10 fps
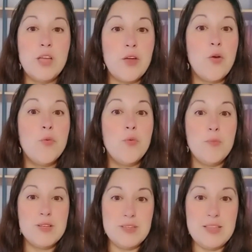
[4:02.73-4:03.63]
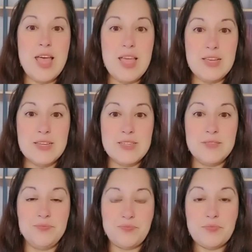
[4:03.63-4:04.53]
algumas ideias.
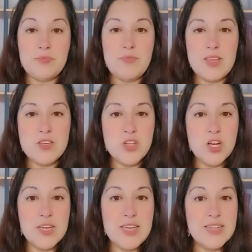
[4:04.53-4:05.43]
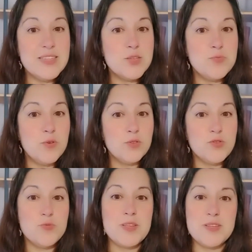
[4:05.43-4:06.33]
Só que esses pontos
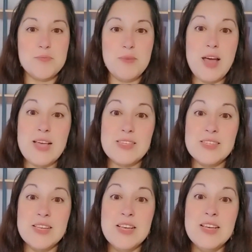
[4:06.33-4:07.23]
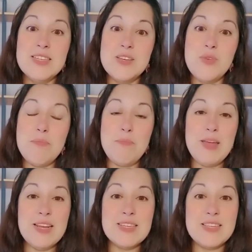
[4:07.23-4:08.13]
principais são
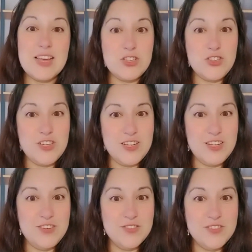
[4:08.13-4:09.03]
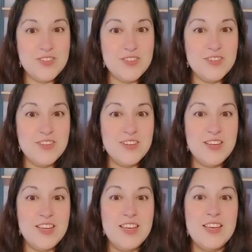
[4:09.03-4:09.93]
apenas gatilhos
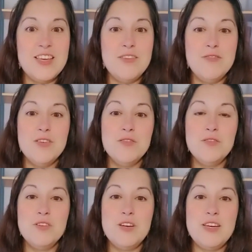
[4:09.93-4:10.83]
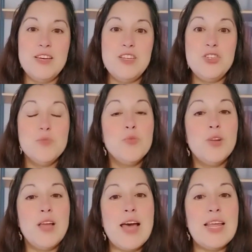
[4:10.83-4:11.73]
que vão
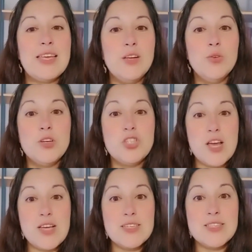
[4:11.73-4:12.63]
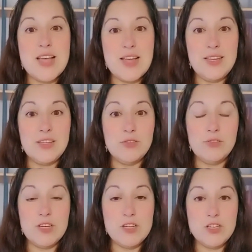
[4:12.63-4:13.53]
estimular aquilo que já está dentro
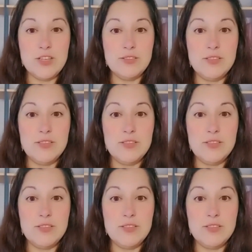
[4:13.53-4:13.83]
da gente.